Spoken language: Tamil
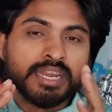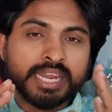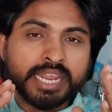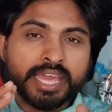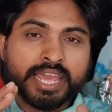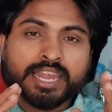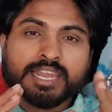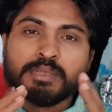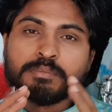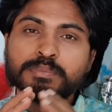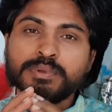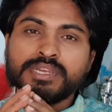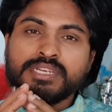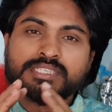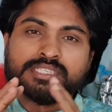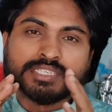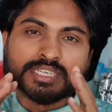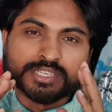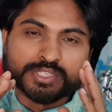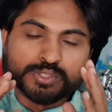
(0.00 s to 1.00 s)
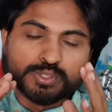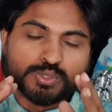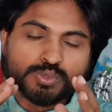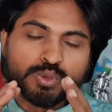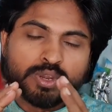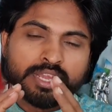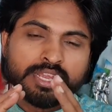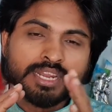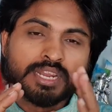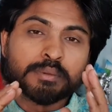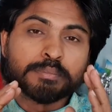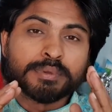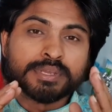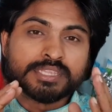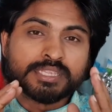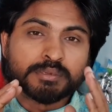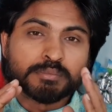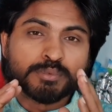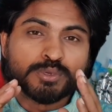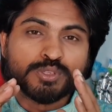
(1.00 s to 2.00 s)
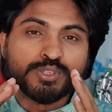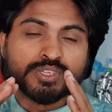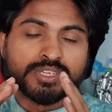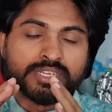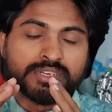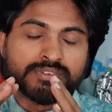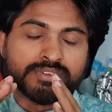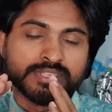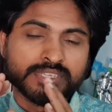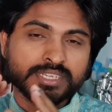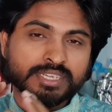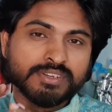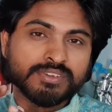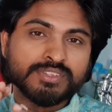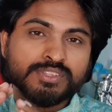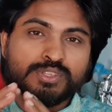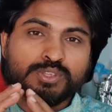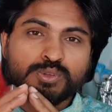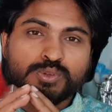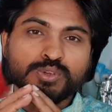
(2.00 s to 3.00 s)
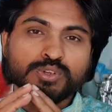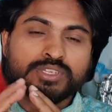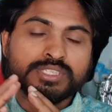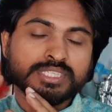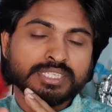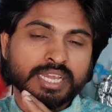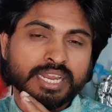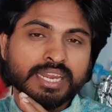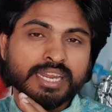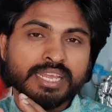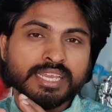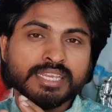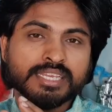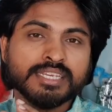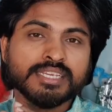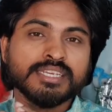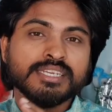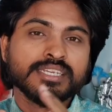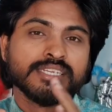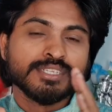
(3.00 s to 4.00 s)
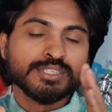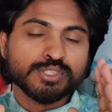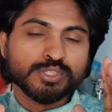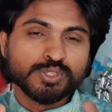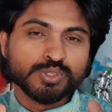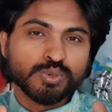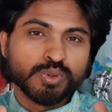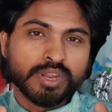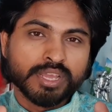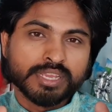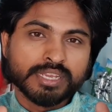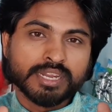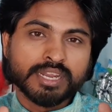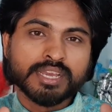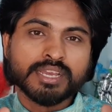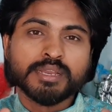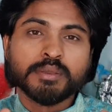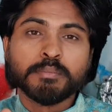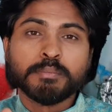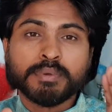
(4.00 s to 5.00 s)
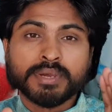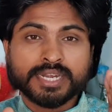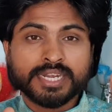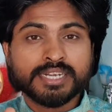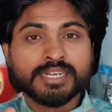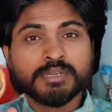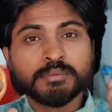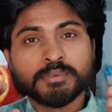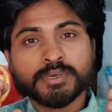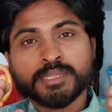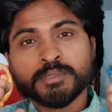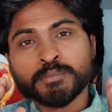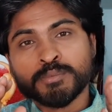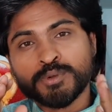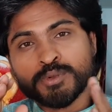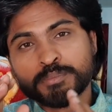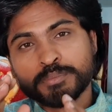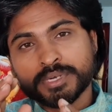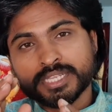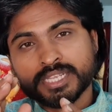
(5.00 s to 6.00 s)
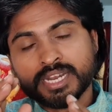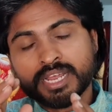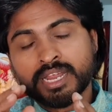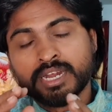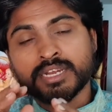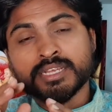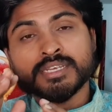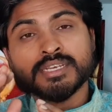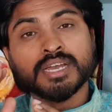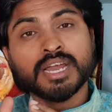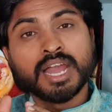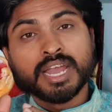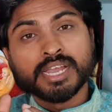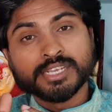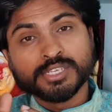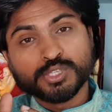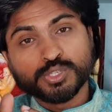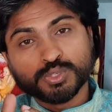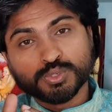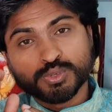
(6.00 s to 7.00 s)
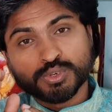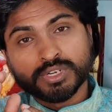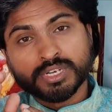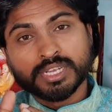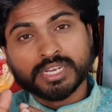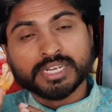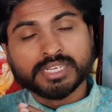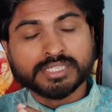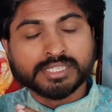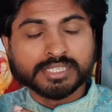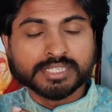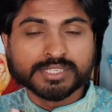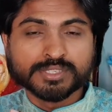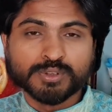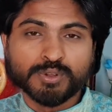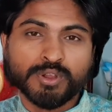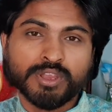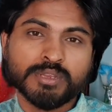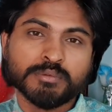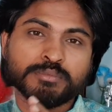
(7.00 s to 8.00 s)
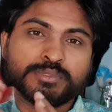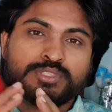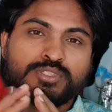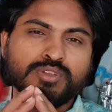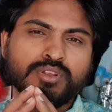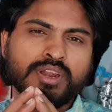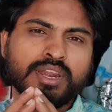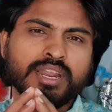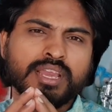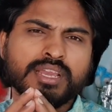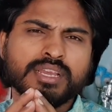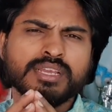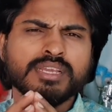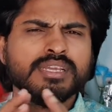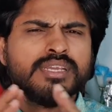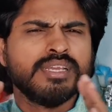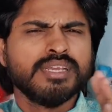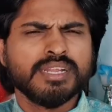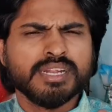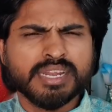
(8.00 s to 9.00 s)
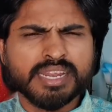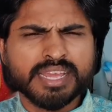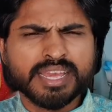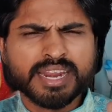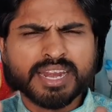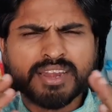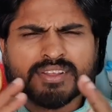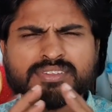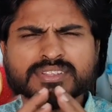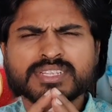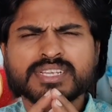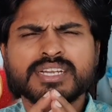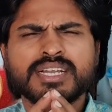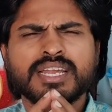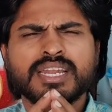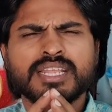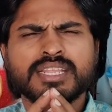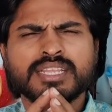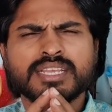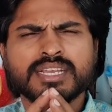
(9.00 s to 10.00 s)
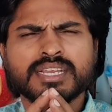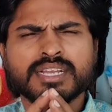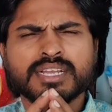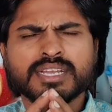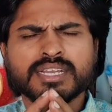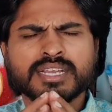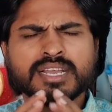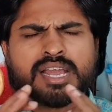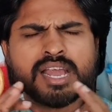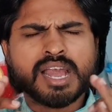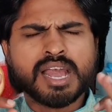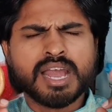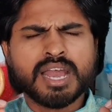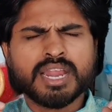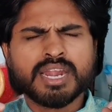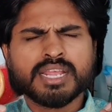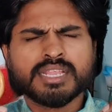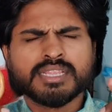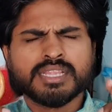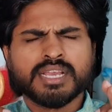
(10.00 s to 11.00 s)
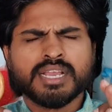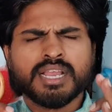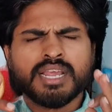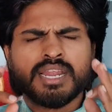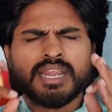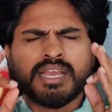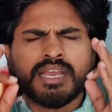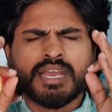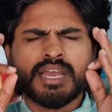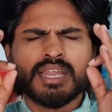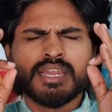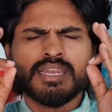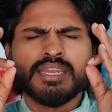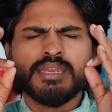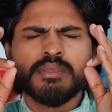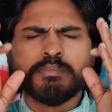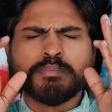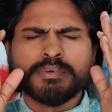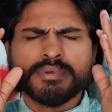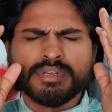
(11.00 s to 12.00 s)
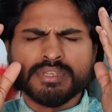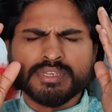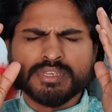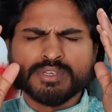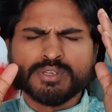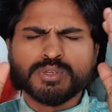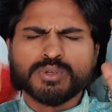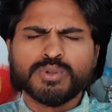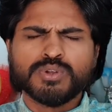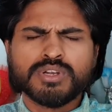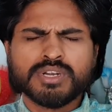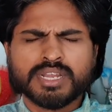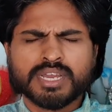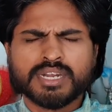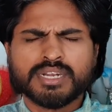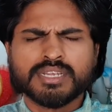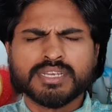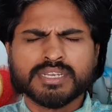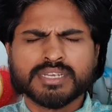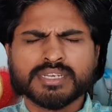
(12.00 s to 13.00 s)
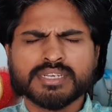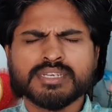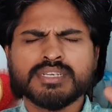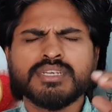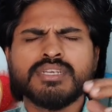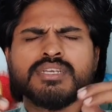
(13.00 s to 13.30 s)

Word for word: நேரடி பயிற்சியாக ஜூலையில் பத்தொம்போது இருபது இருபத்தி ஒன்று சென்னை ஜூலையில் பன்னெண்டு பதிமூணு பதினாலு ஆயுஷ்னூறு நிகழ்ச்சி கோயம்புத்தூரில் நேரில் வந்து கலந்துக்கங்க ஆனந்தங்களை அள்ளிப்பருகி கொண்டாடுங்க